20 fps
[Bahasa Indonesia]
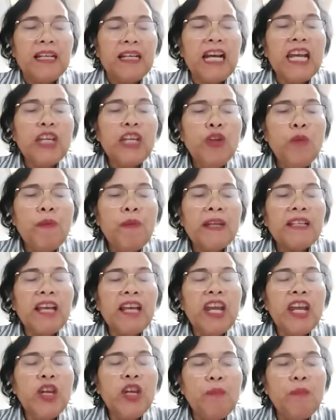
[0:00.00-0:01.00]

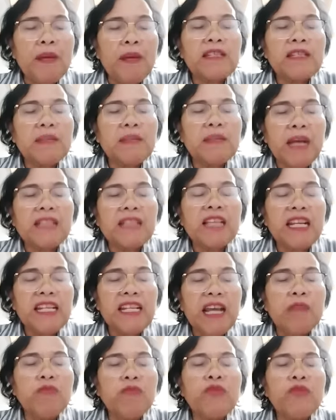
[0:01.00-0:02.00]
Kehidupan-kehidupan semasa
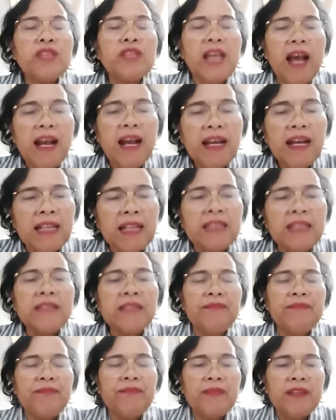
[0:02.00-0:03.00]
dia bujangan,
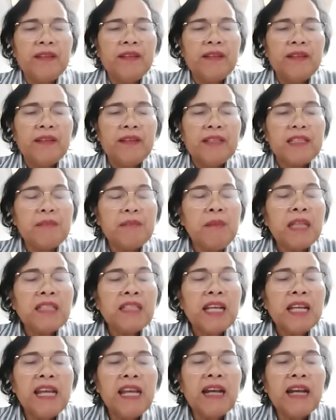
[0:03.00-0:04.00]

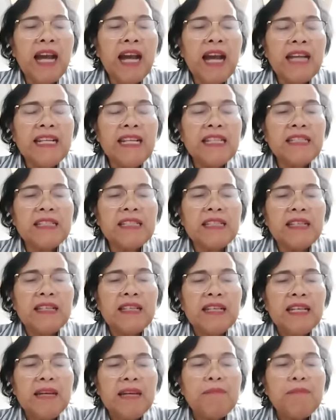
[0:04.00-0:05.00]
semasa dia gadis,
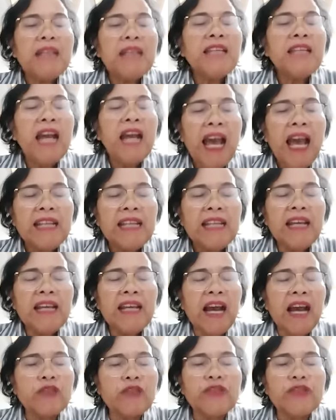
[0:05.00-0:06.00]
banyak hal
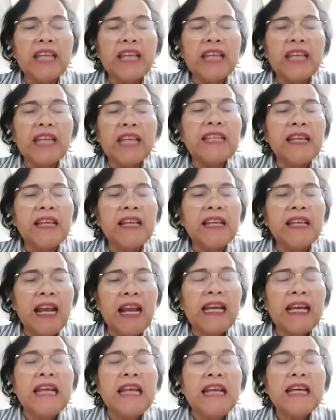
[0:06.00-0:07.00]
yang harus dia
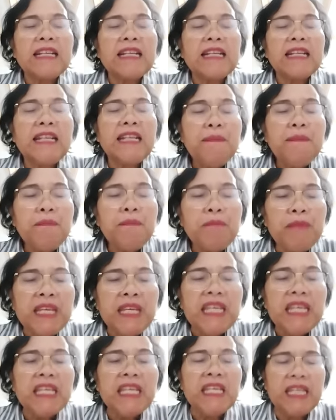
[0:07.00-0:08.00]
tinggalkan
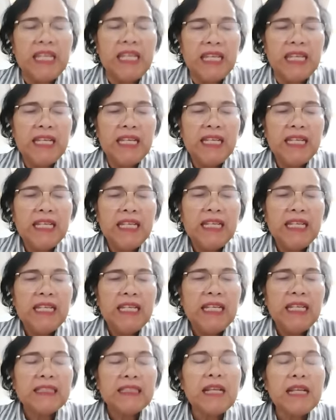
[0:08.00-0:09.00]
demi
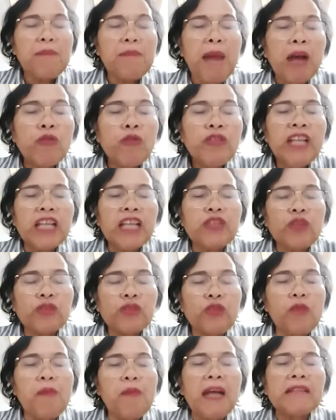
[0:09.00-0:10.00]
terbangunnya
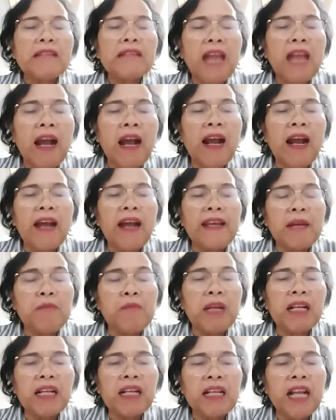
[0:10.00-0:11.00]
suatu rumah tangga yang
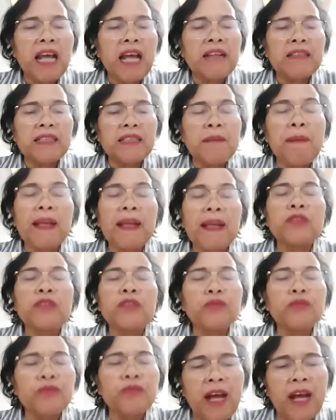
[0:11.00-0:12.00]
berkenan kepada
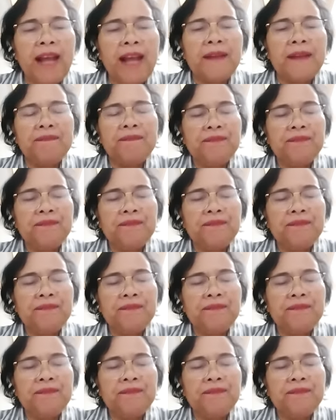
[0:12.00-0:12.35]
Tuhan.